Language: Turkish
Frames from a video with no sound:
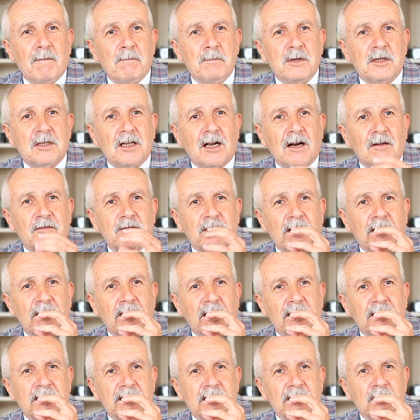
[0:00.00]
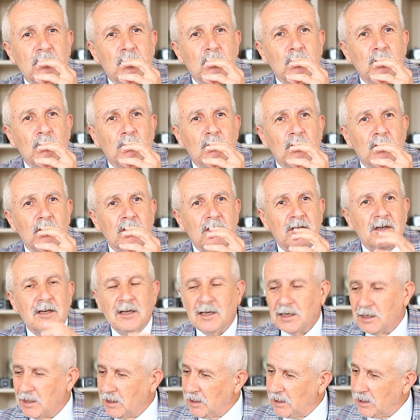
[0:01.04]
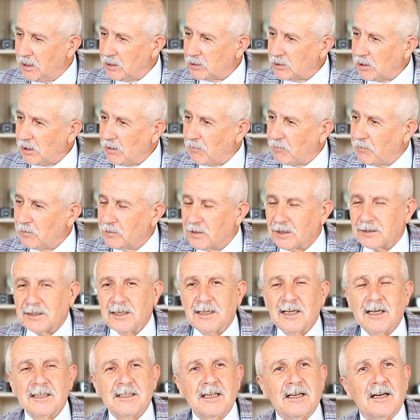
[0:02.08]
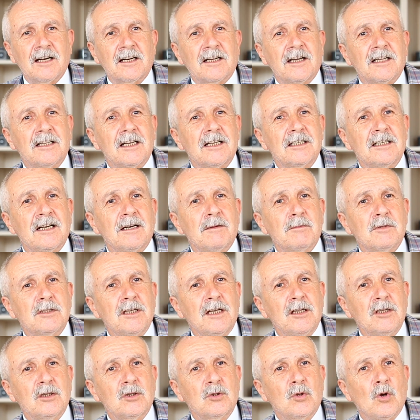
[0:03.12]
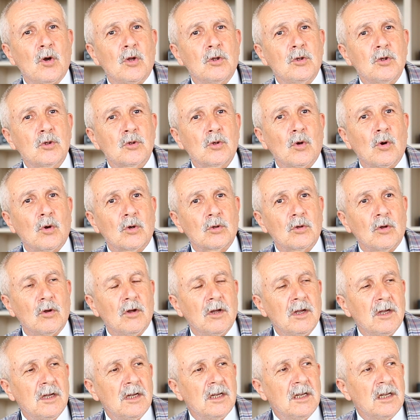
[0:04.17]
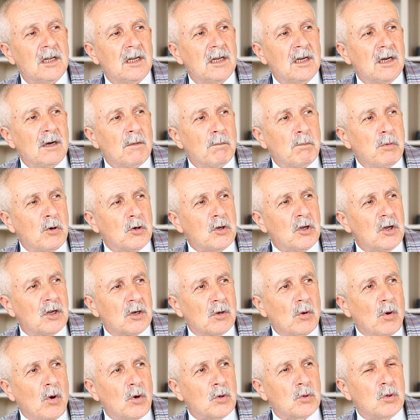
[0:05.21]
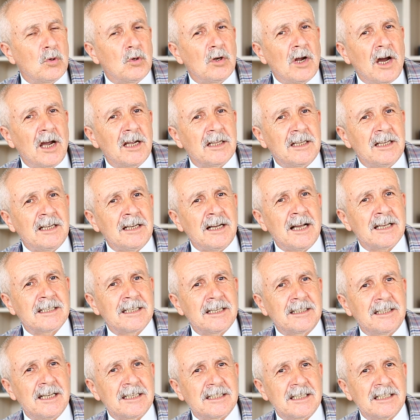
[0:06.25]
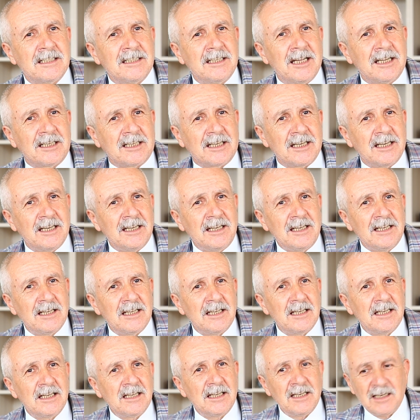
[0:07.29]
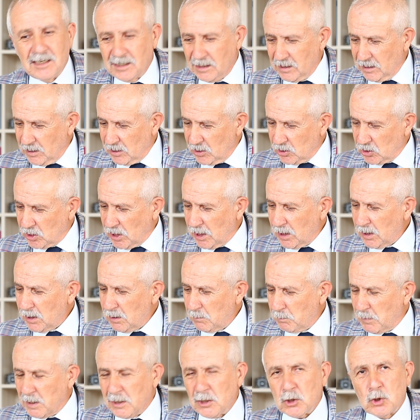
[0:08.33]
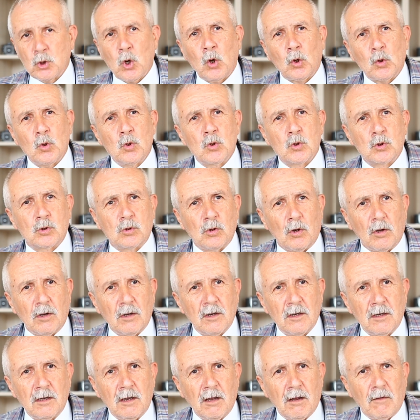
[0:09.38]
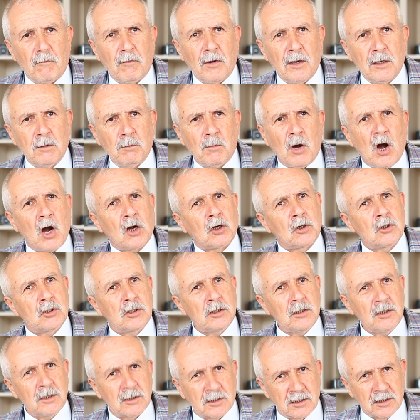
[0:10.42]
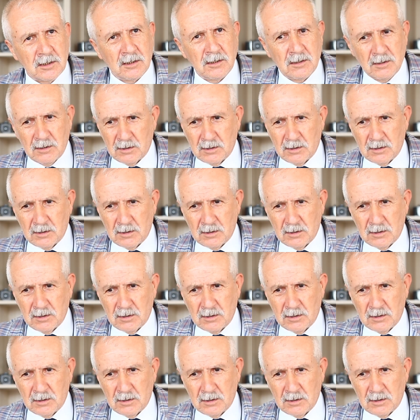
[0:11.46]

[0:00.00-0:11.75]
Bir taraftan rakısını yudumluyor. Etrafındaki yazar arkadaşlarımıza döndü sordu. Bugün o Günaydın gazetesindeki şey beni çok üzdü. Efendim haklısınız.